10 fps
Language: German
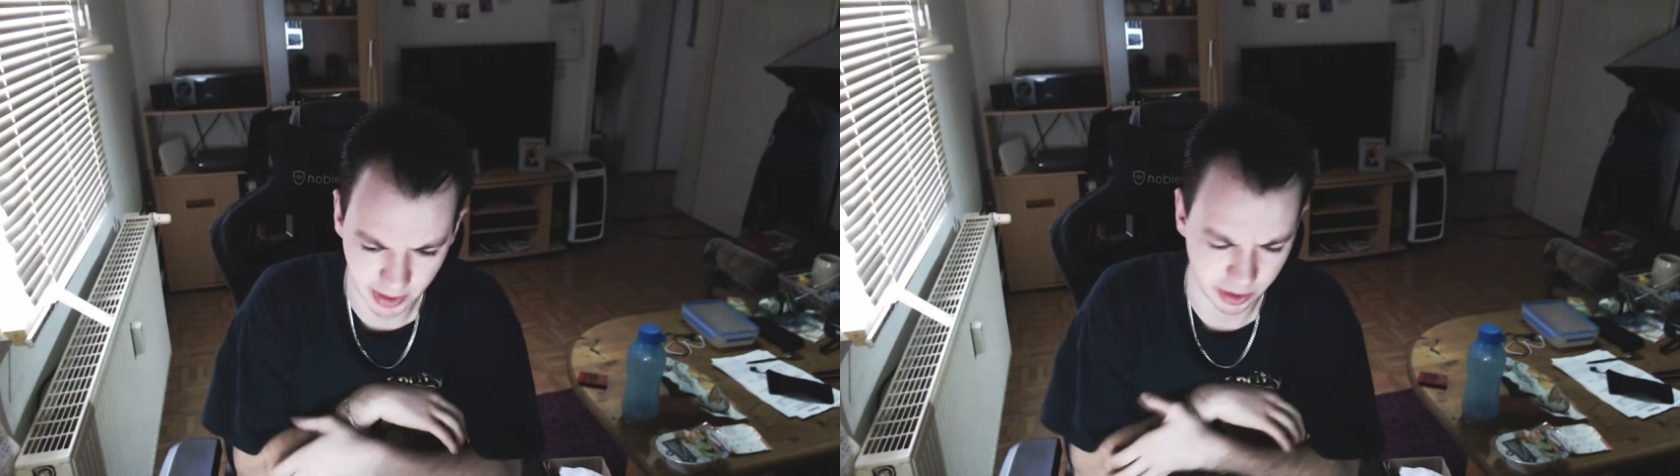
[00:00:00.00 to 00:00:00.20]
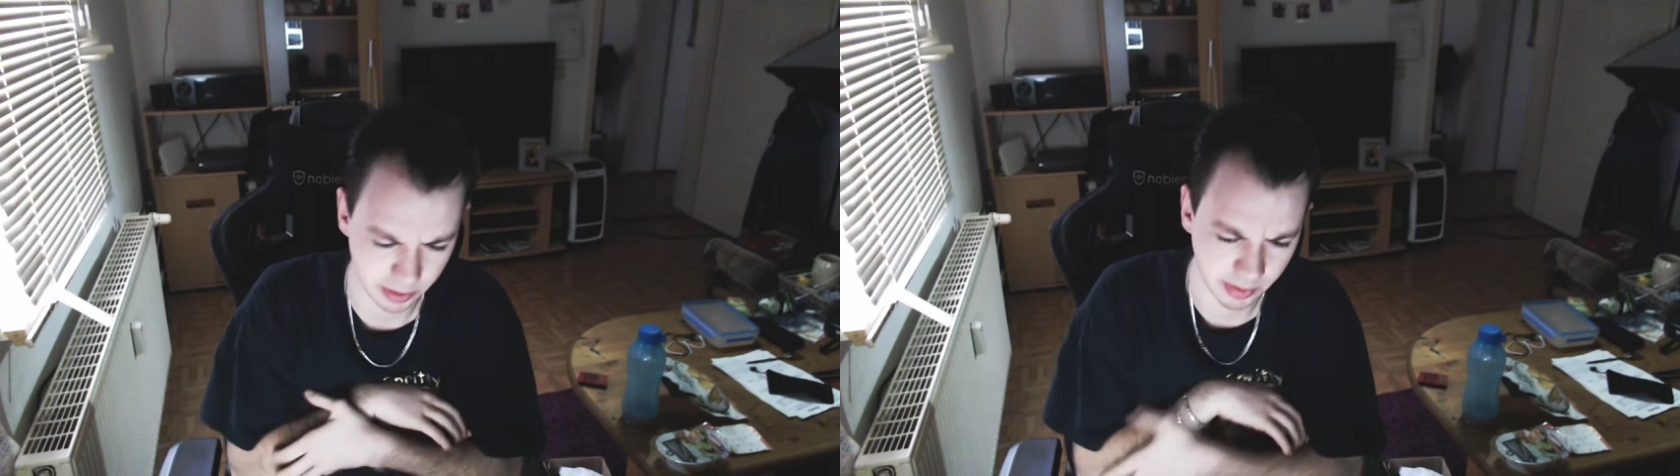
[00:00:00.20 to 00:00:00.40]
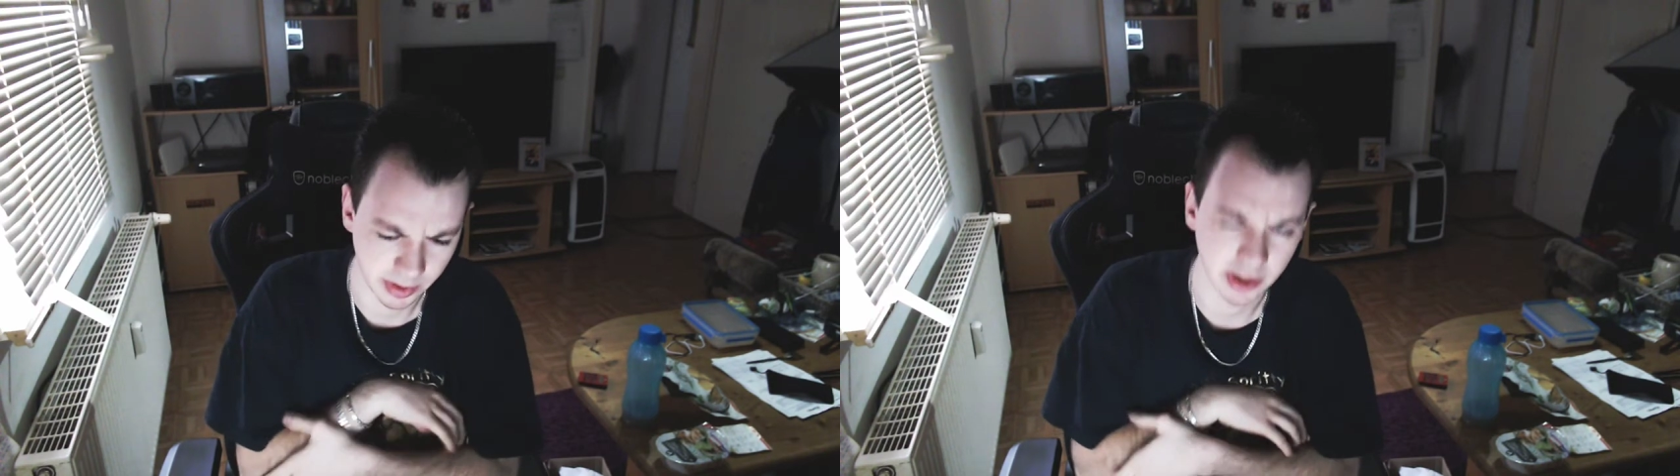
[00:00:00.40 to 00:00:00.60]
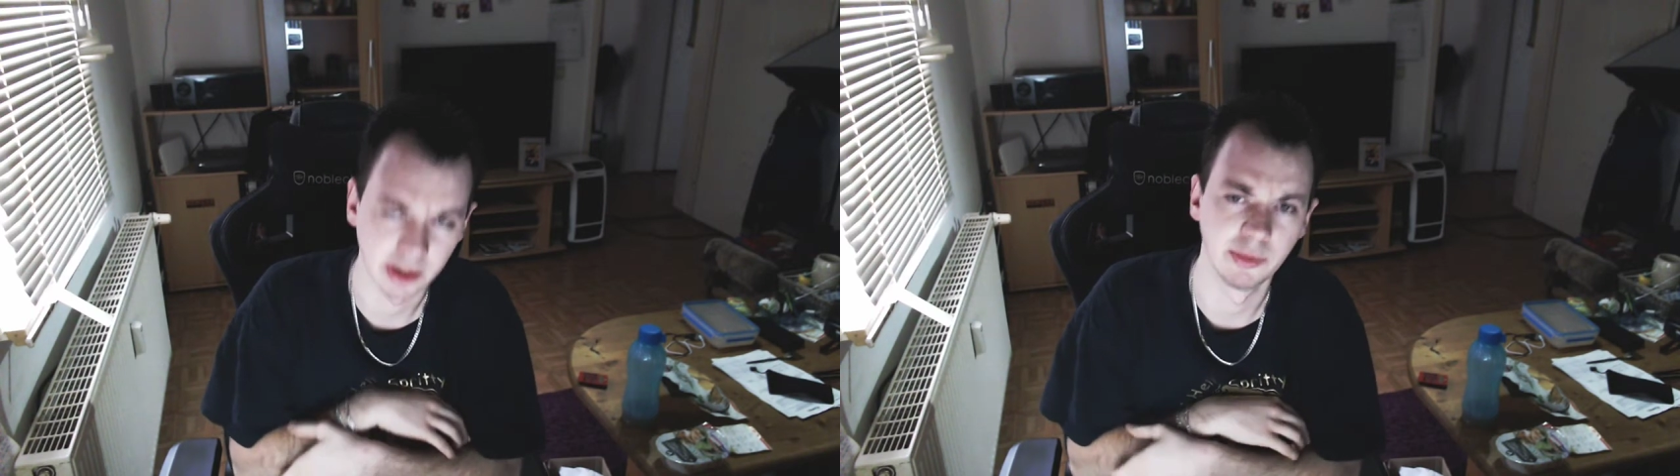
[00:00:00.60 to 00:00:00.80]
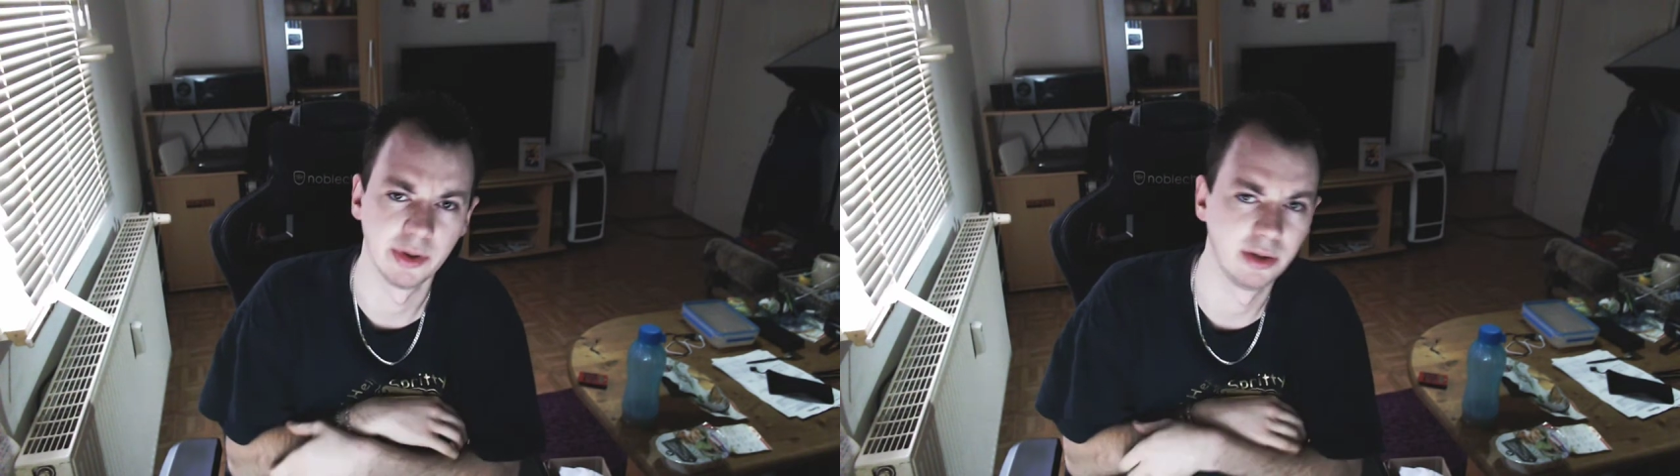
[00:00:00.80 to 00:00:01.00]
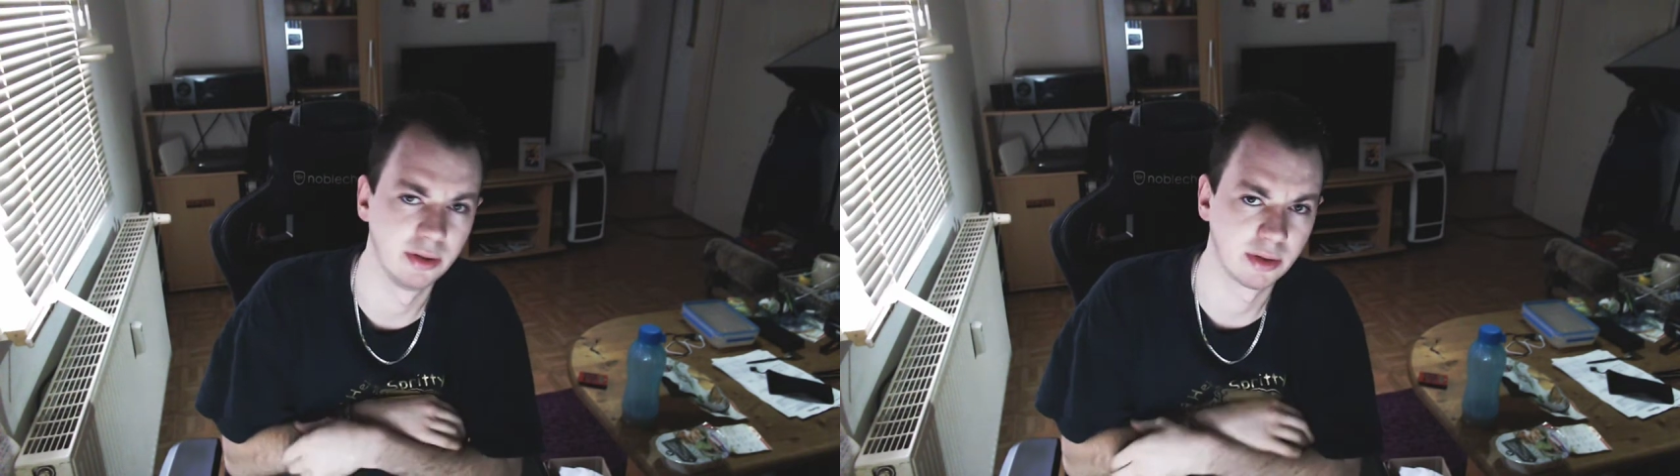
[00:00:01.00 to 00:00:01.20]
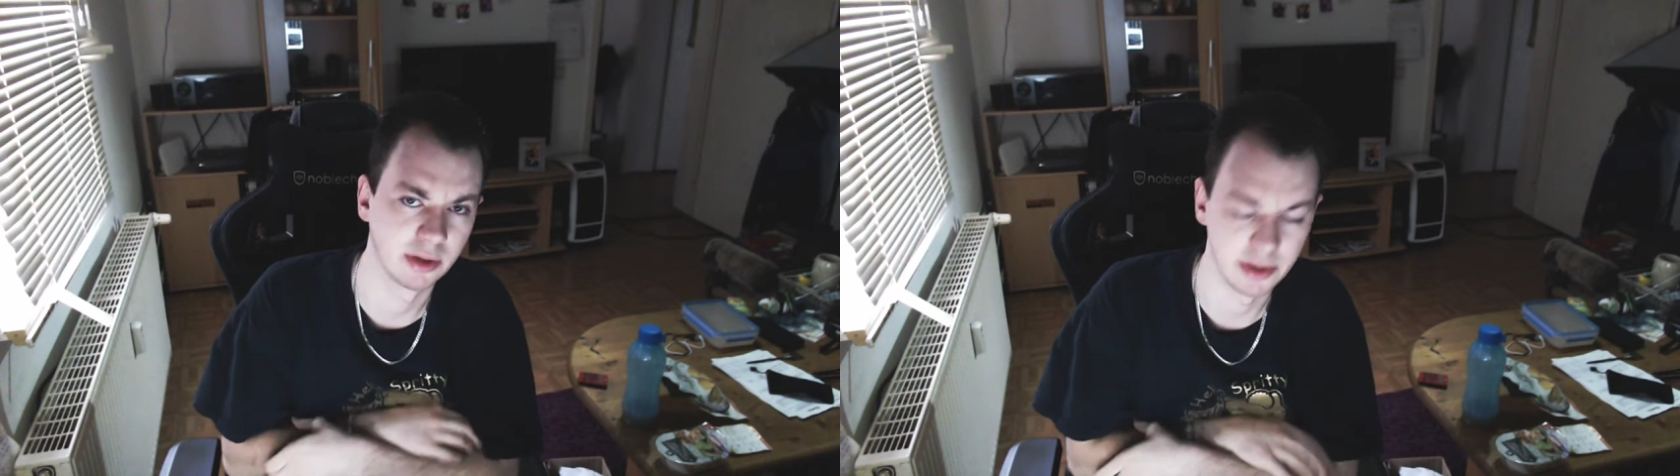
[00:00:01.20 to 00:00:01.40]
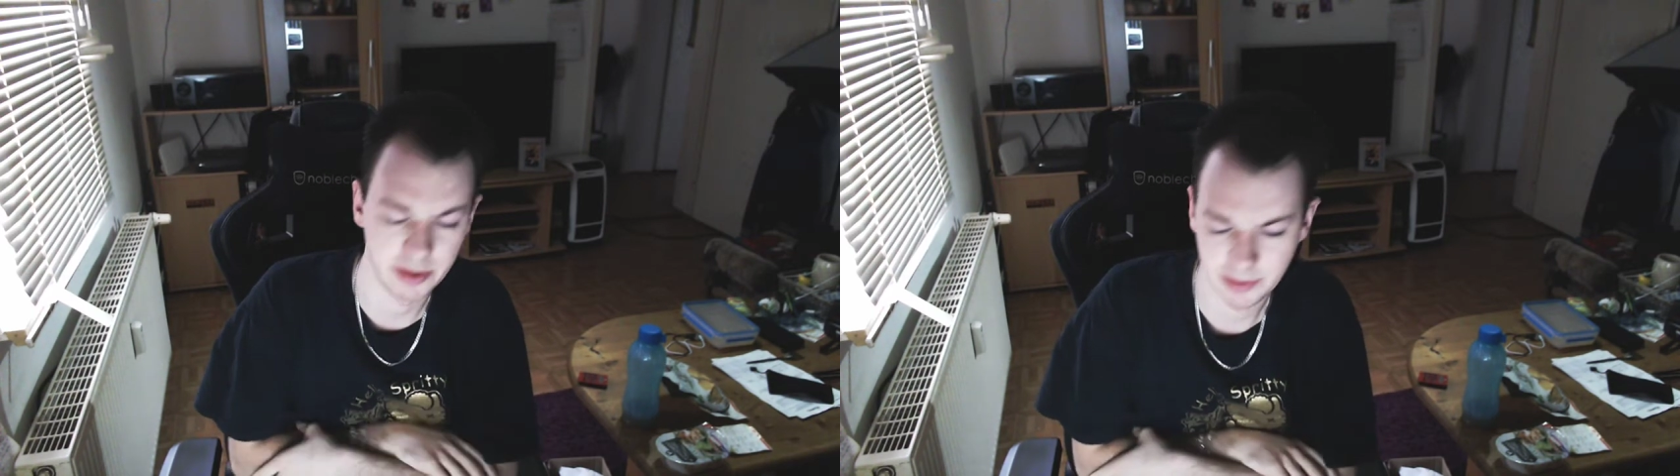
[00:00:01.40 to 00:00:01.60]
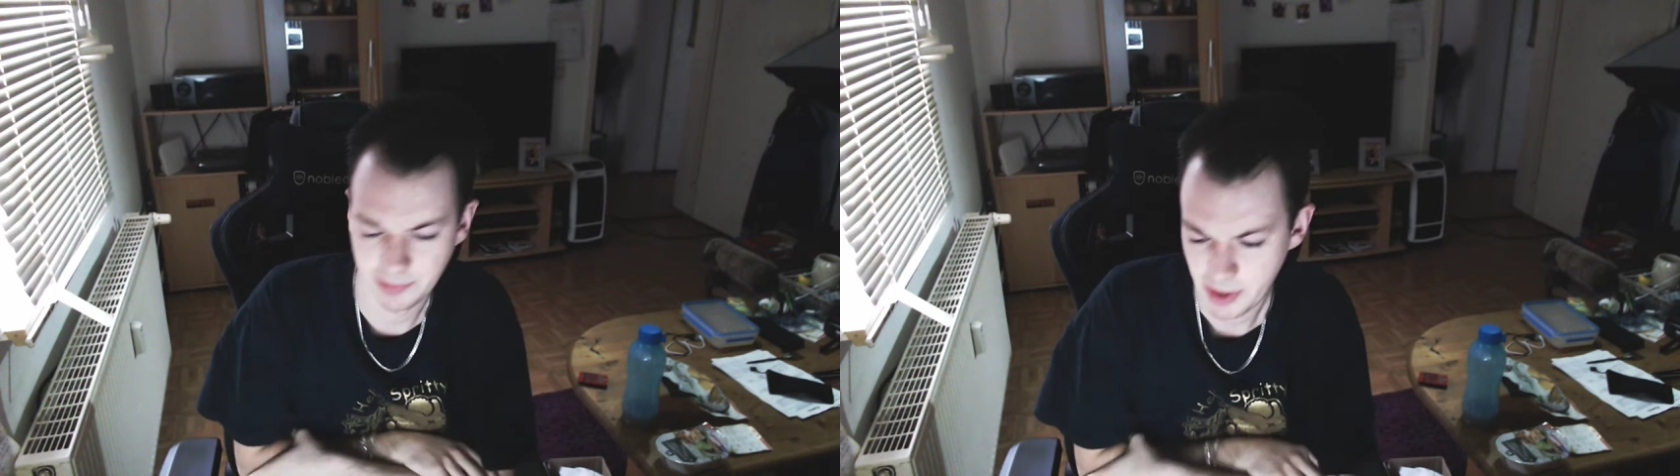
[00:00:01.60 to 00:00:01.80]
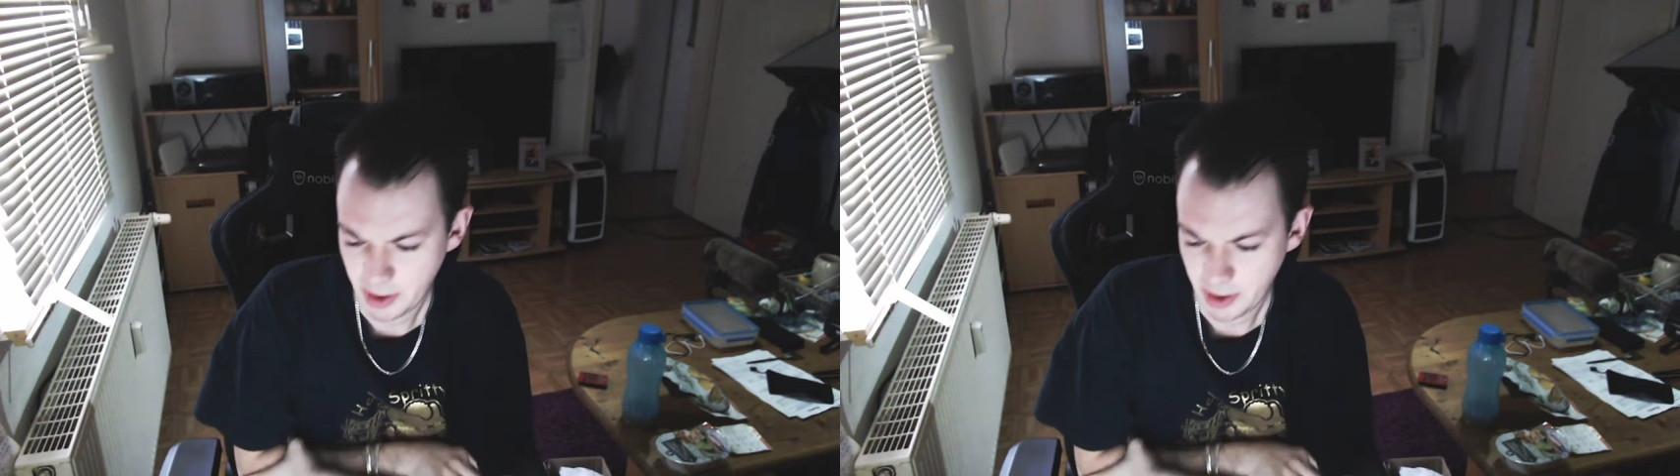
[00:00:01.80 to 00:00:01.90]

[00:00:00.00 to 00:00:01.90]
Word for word: 8 Stunden, ja, kriegen wir hin, locker easy.